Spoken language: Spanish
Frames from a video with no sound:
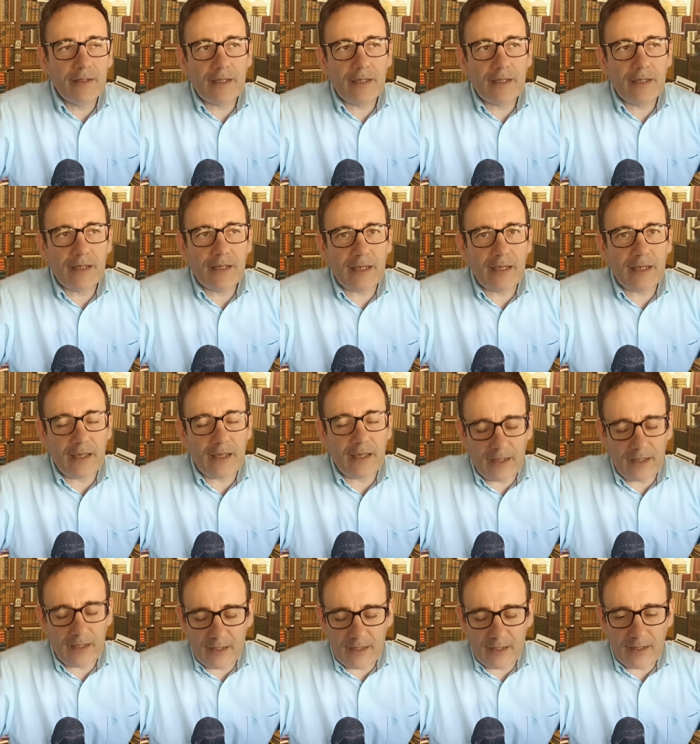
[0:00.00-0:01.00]

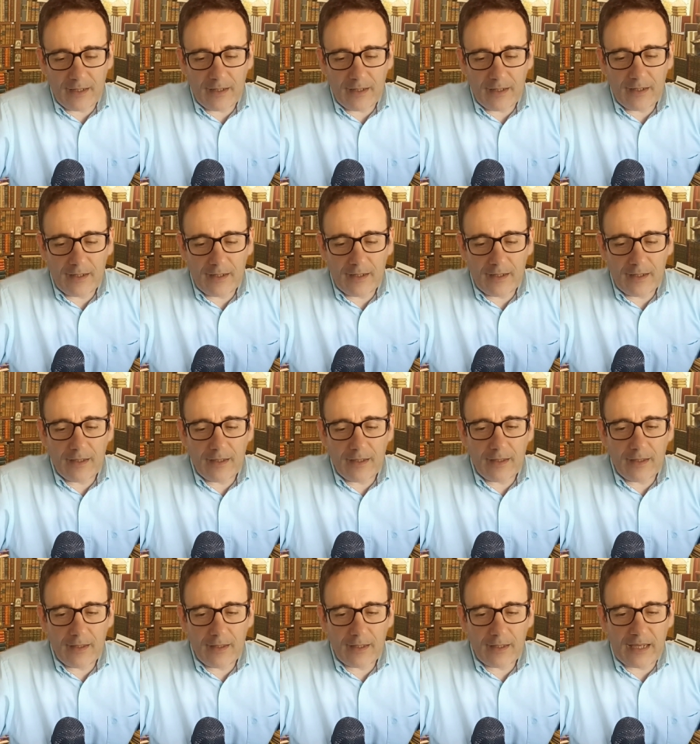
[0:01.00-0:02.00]
que,
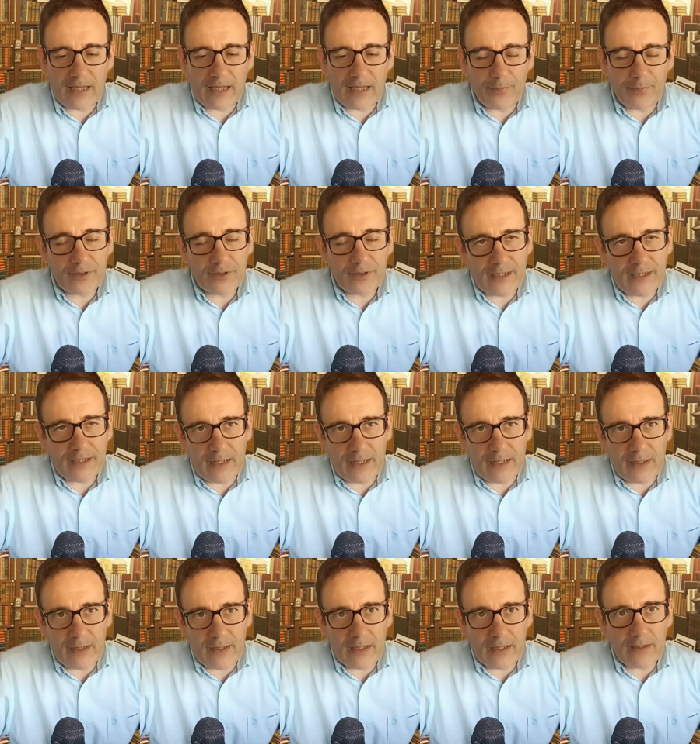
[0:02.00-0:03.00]

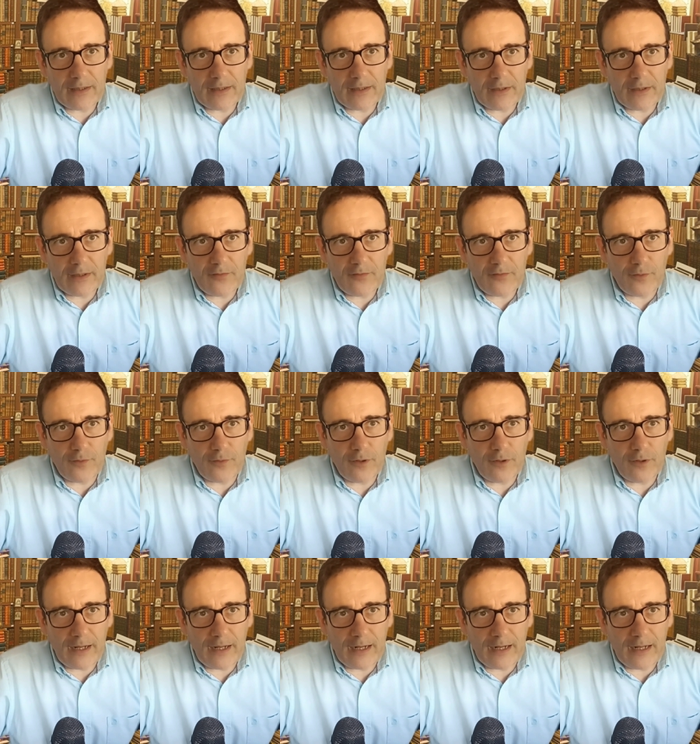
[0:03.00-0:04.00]
aporta Foucault a
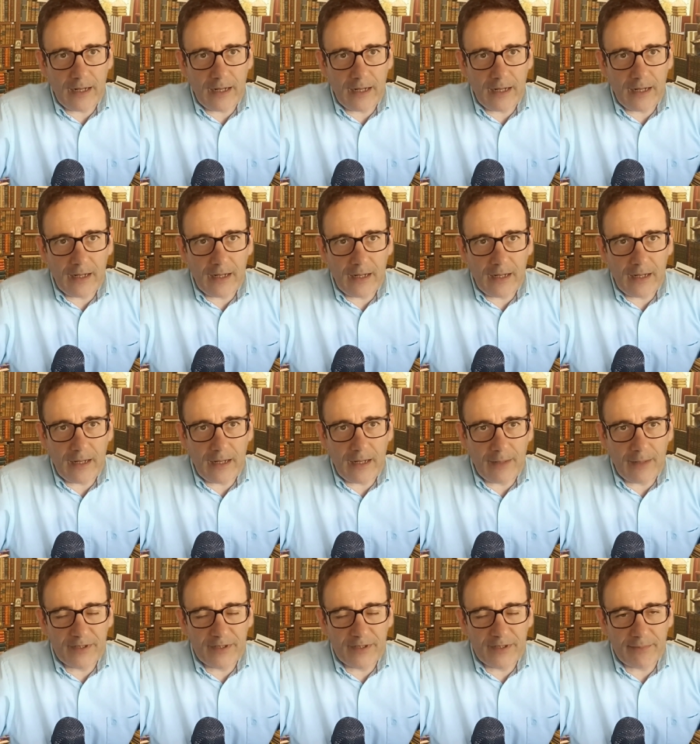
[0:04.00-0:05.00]
la, al
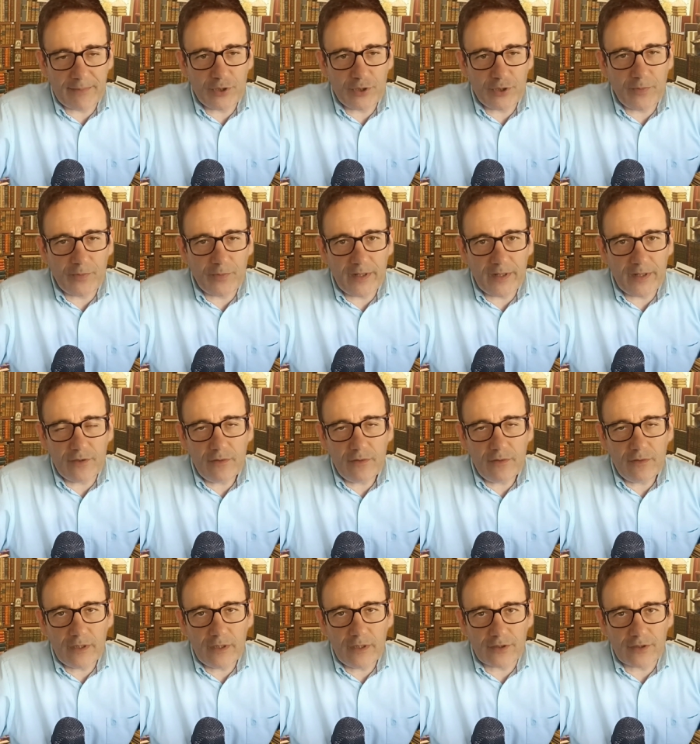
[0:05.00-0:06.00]
pensamiento moderno y que
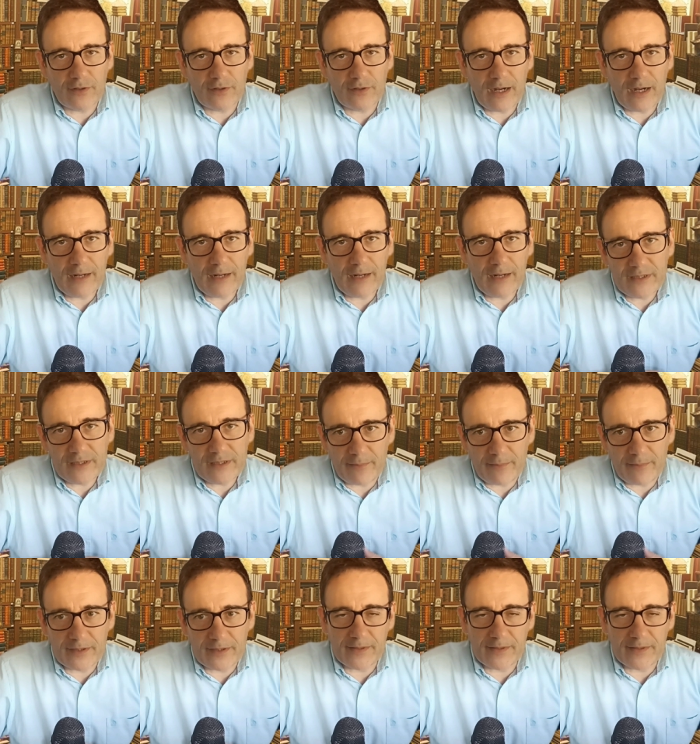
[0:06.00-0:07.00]
son claves, a mi
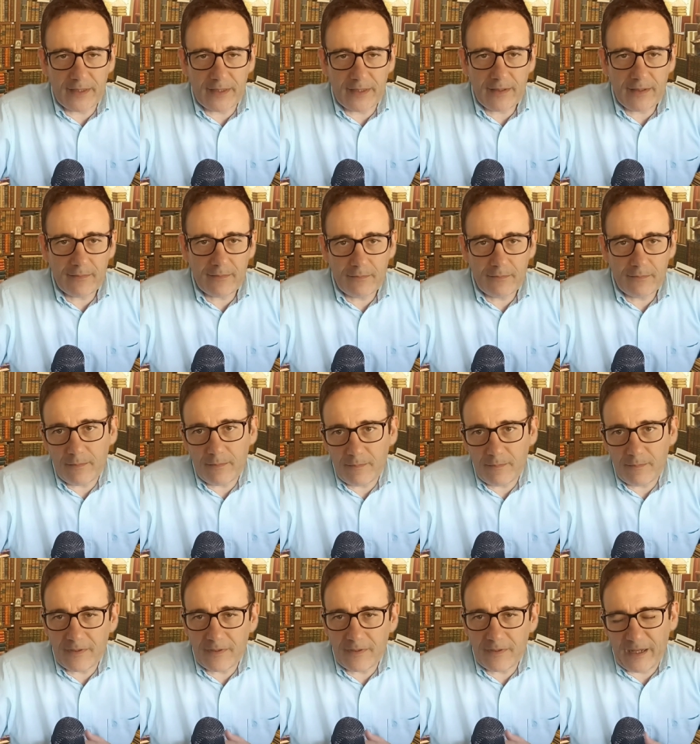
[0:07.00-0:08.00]
entender, y
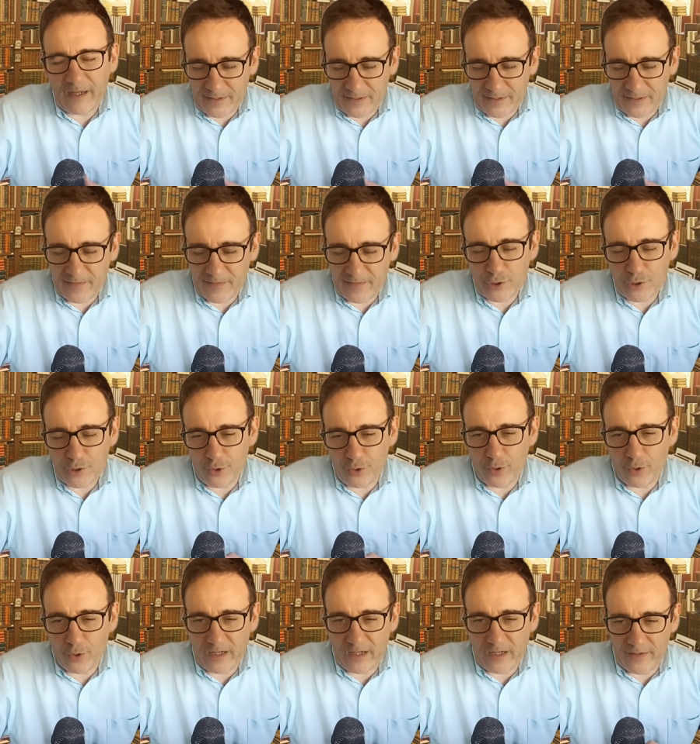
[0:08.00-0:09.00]
a mi entender solo no,
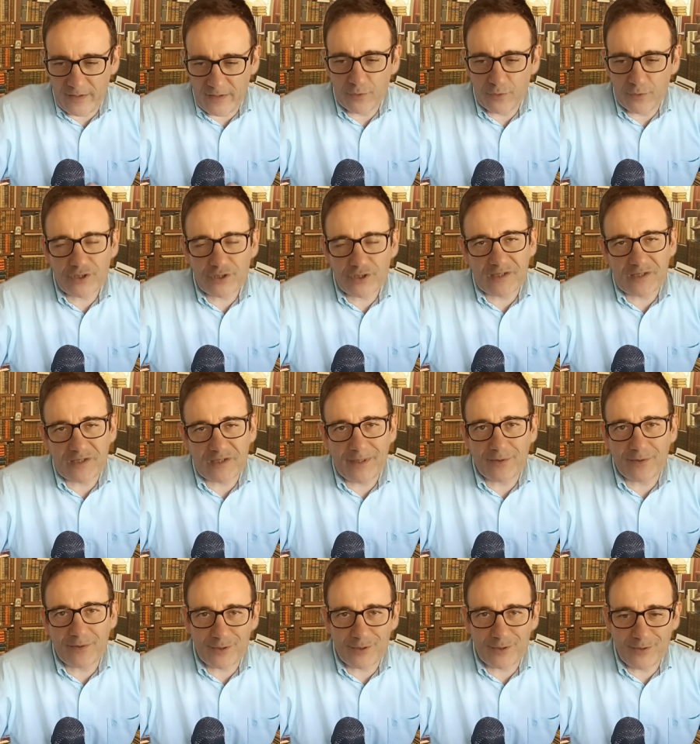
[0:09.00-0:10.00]
al de muchos expertos.
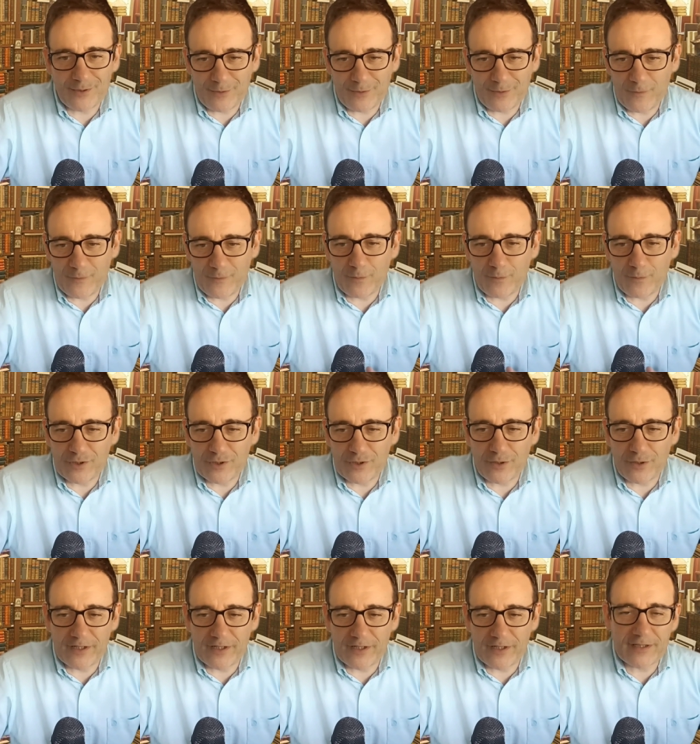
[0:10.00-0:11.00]
No voy solo en
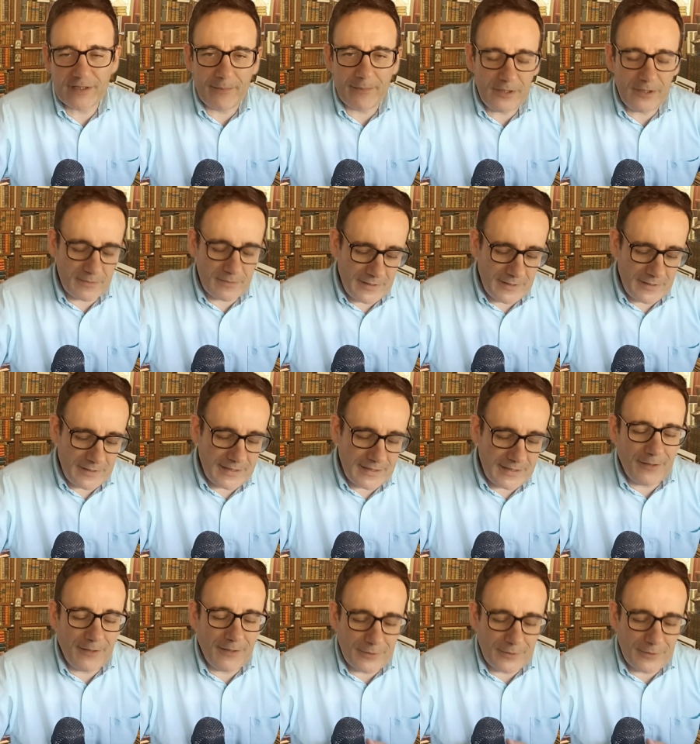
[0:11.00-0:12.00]
este camino, me he dedicado
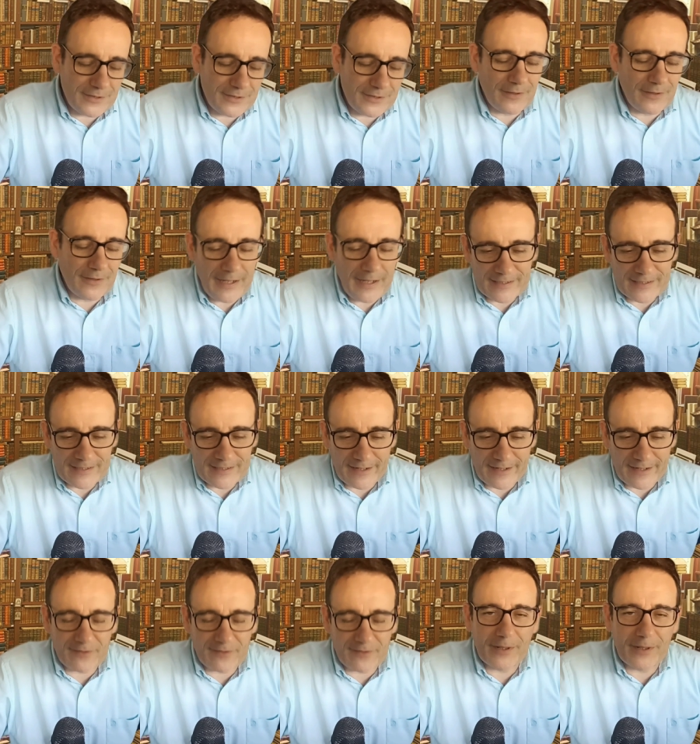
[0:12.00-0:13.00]
pues eso, a escarbar un
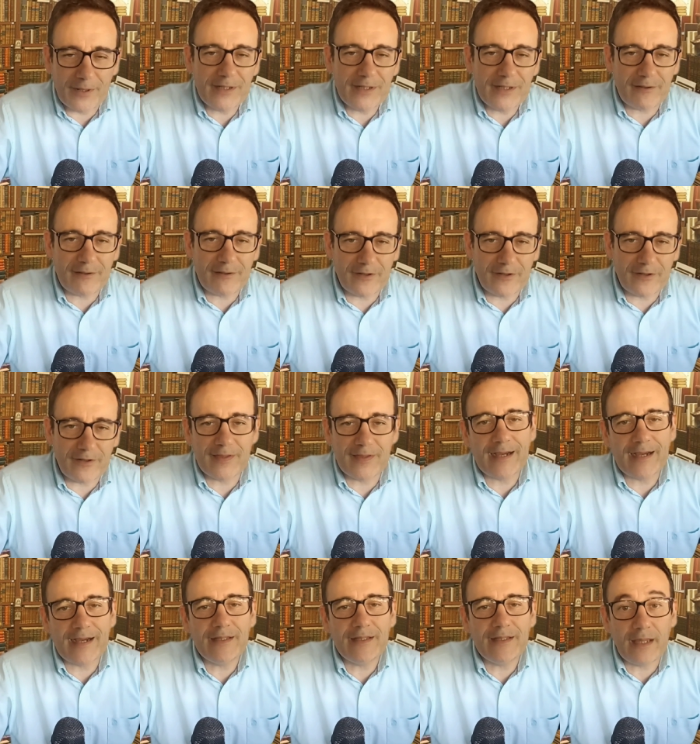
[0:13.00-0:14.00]
poquito a lo que dice la
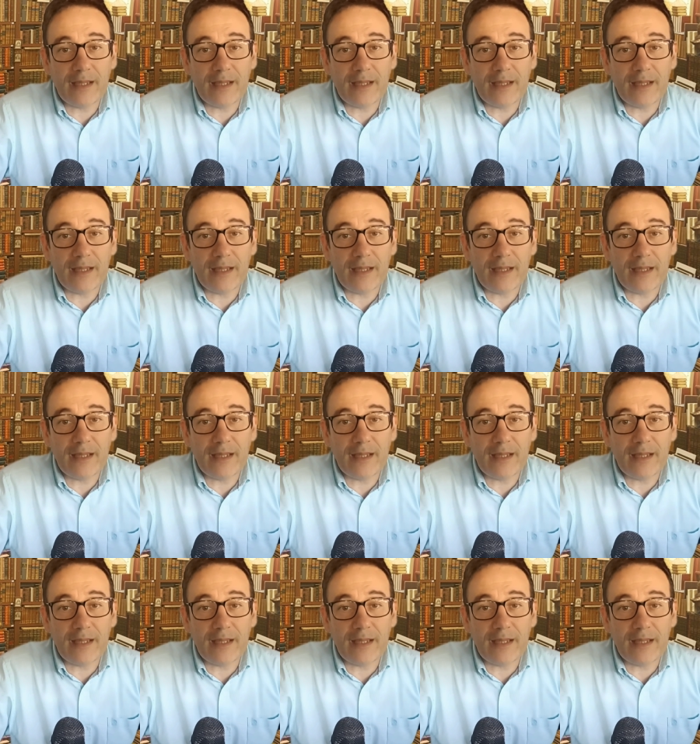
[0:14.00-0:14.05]
gente.